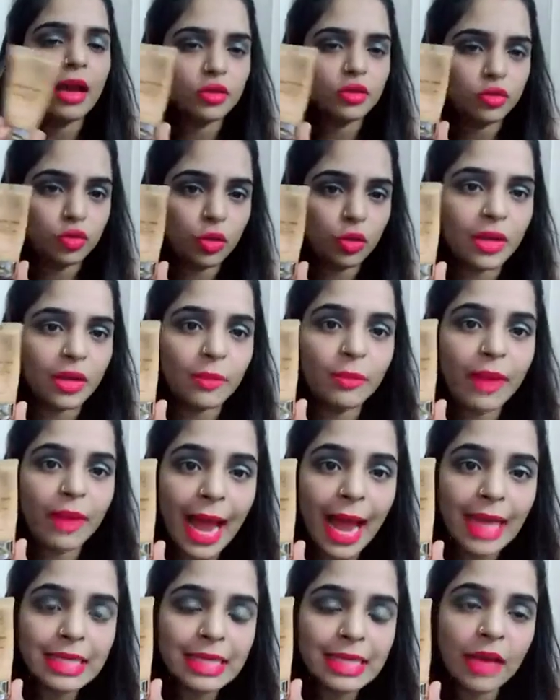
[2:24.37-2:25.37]
जो ये
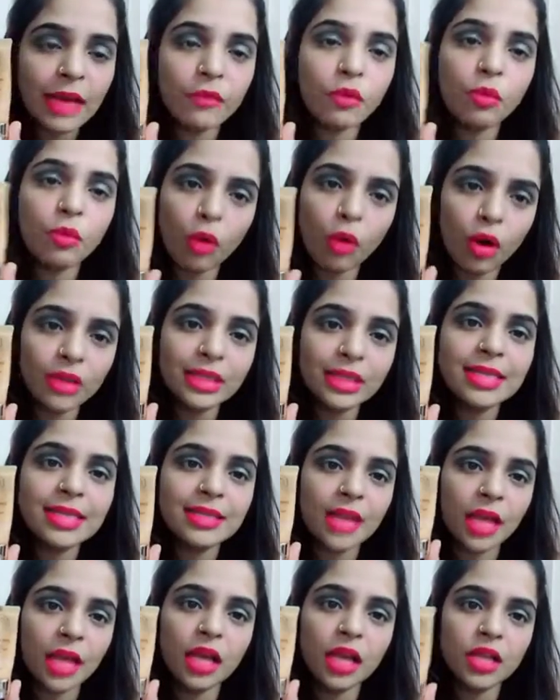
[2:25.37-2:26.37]
ब्रांड है वो बहुत ही
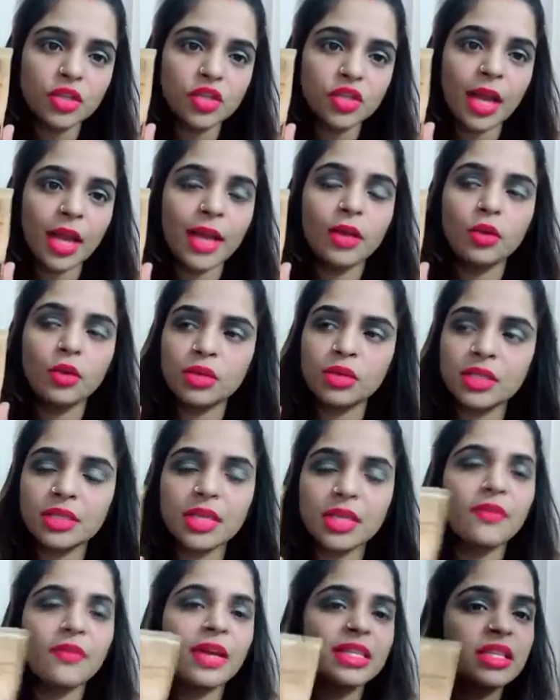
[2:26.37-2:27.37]
ज़्यादा अच्छा है लोटस के
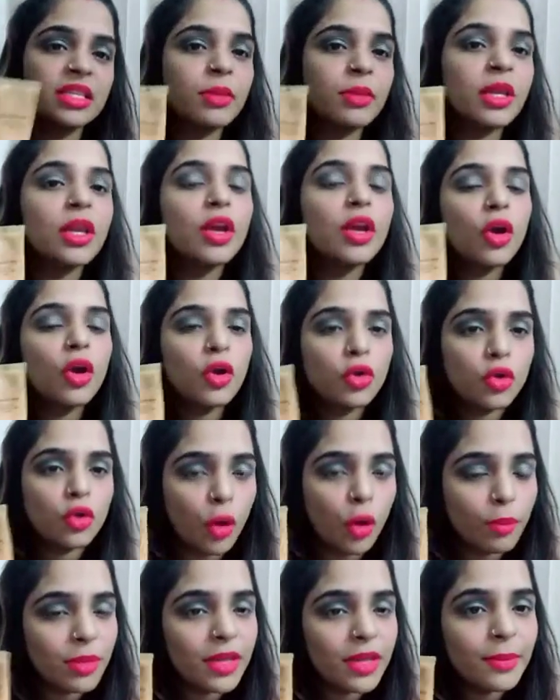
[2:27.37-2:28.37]
वैसे भी
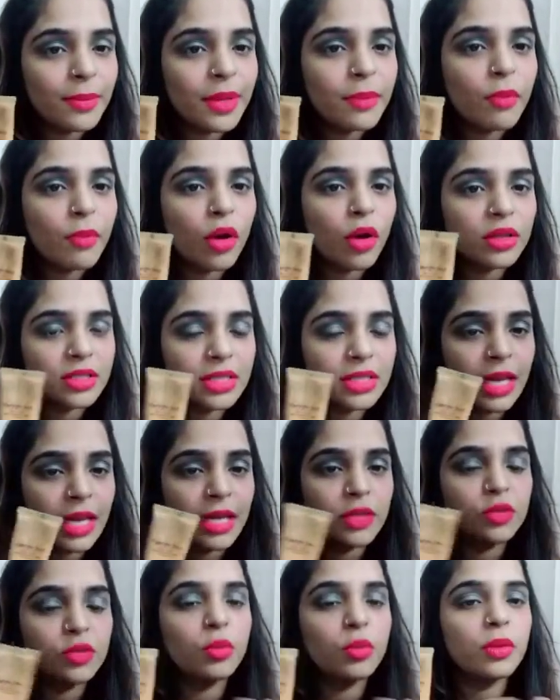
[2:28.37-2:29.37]
नॉर्मली भी बहुत सारे
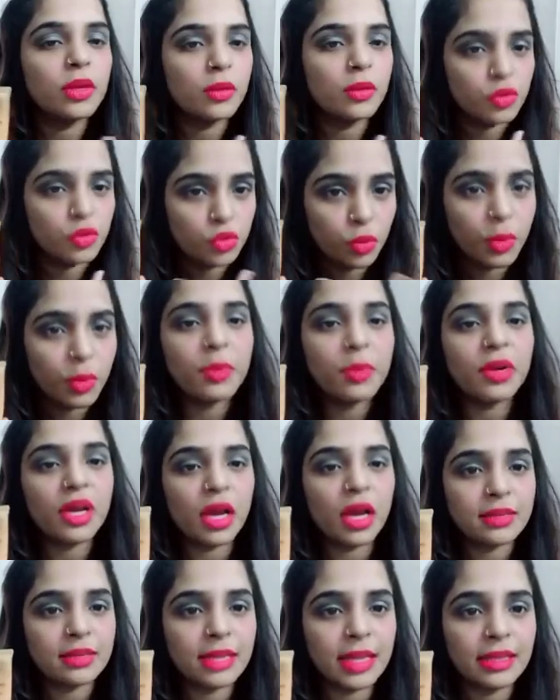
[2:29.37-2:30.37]
जो जो भी
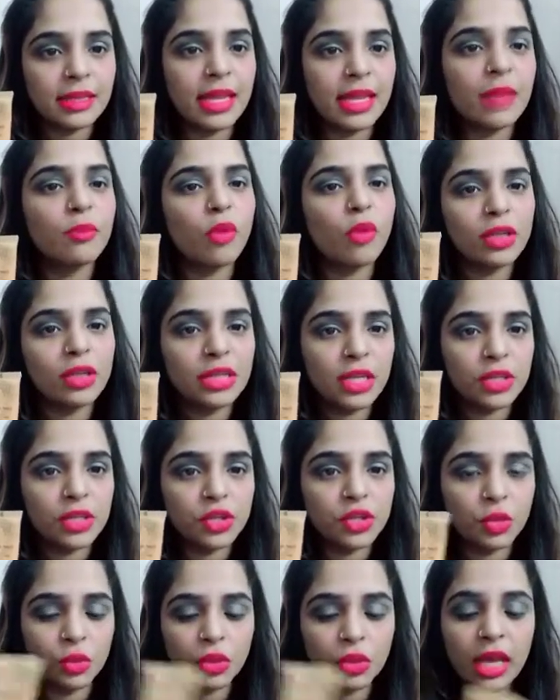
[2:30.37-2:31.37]
प्रोडक्ट्स आते हैं बहुत ही अच्छे
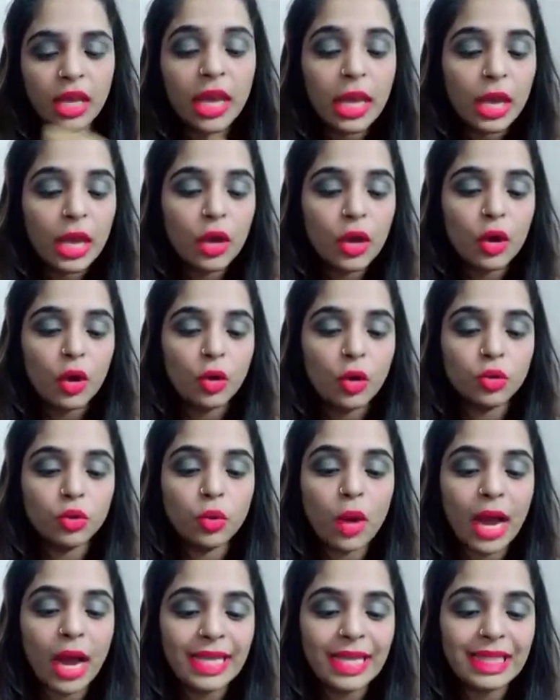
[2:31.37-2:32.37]
होते हैं तो
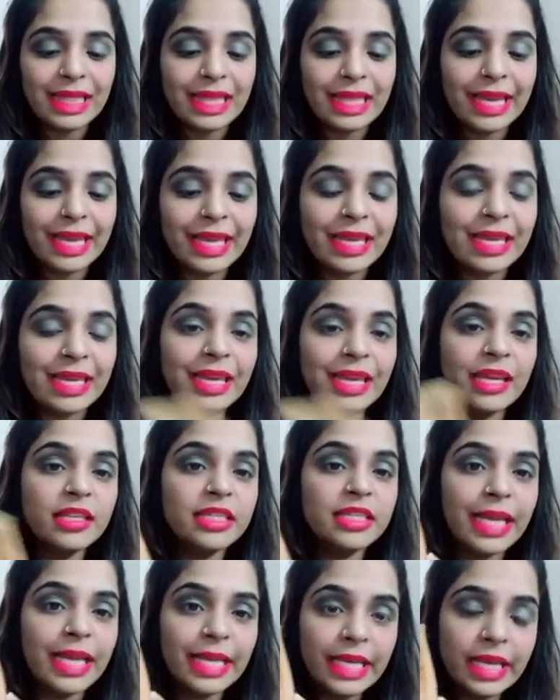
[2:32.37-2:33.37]
आई थिंक ये
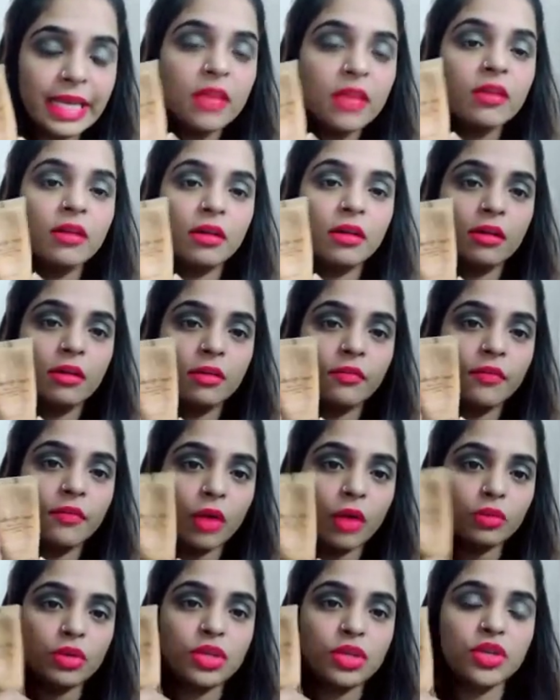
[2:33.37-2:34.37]
डेली
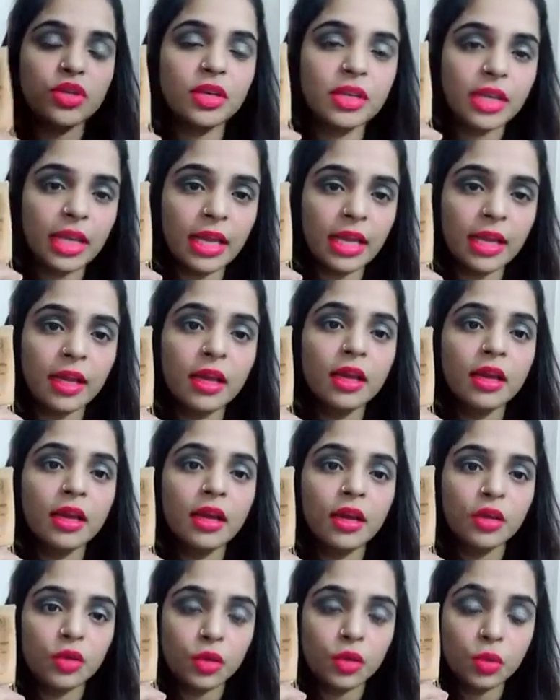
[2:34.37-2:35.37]
फाउंडेशन के
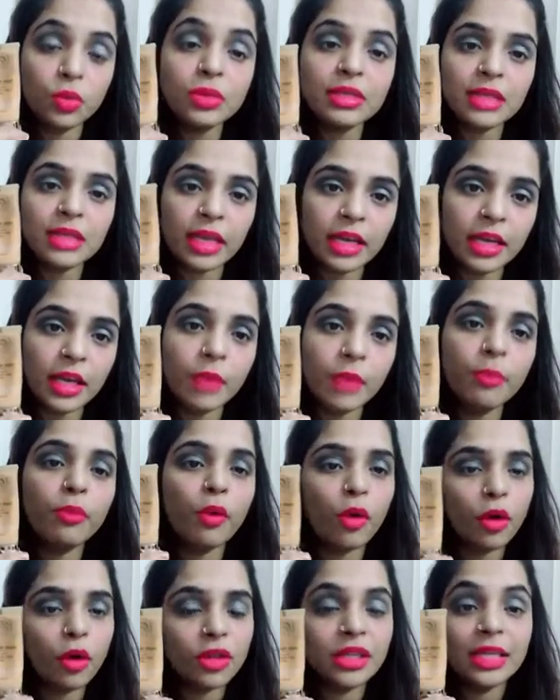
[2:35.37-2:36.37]
यूज़ के लिए
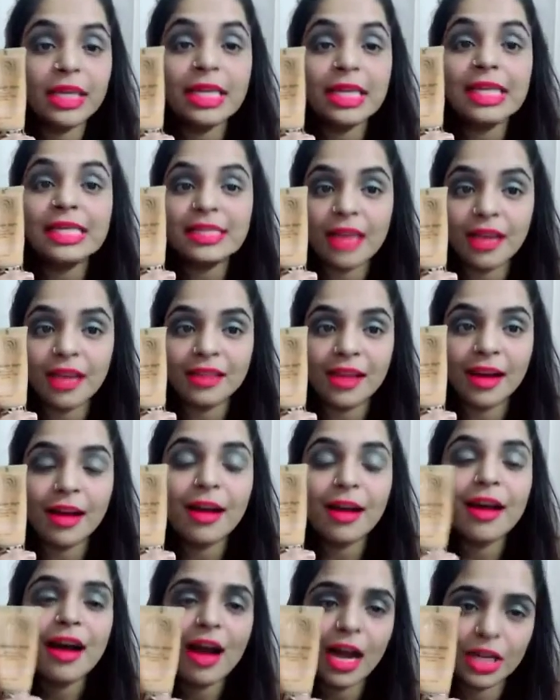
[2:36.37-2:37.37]
बहुत ही ज़्यादा
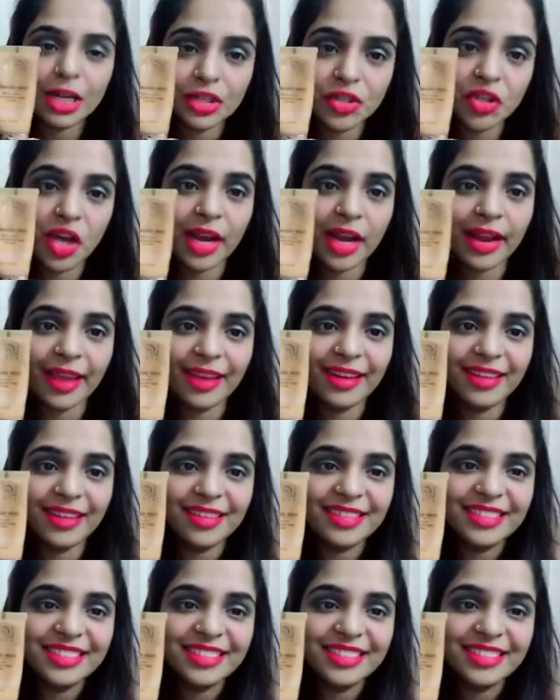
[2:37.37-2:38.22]
अच्छा रहेगा